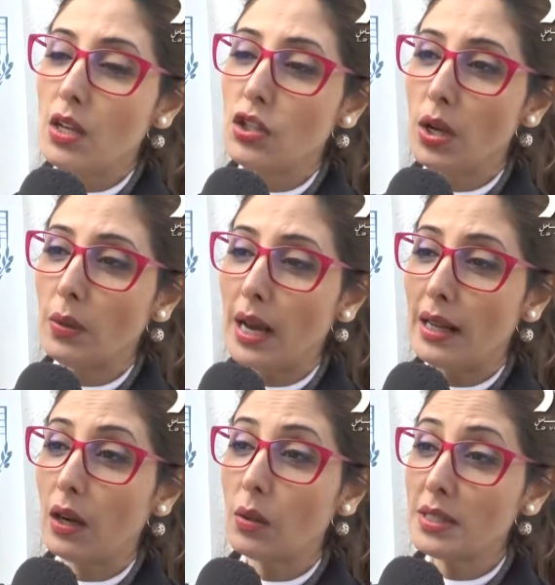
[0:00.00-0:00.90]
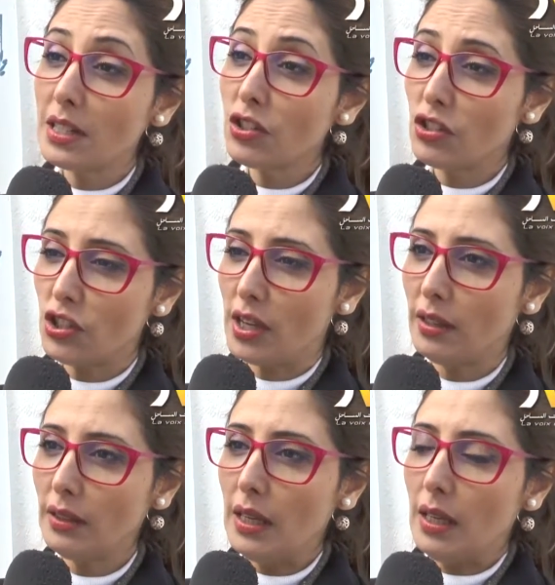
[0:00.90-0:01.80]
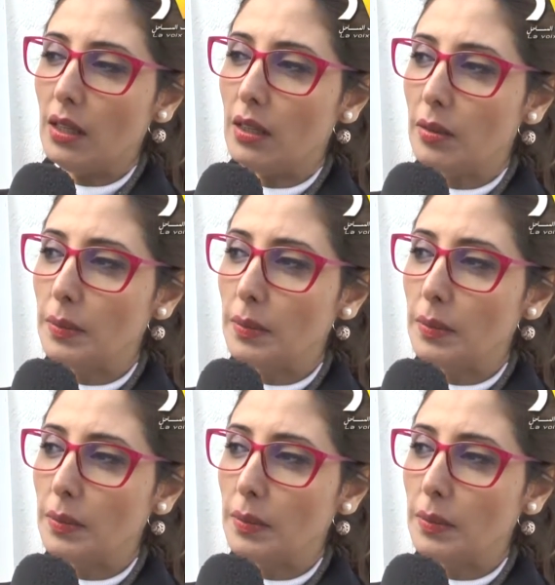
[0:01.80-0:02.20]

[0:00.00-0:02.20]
جوله على 15 جهه أه،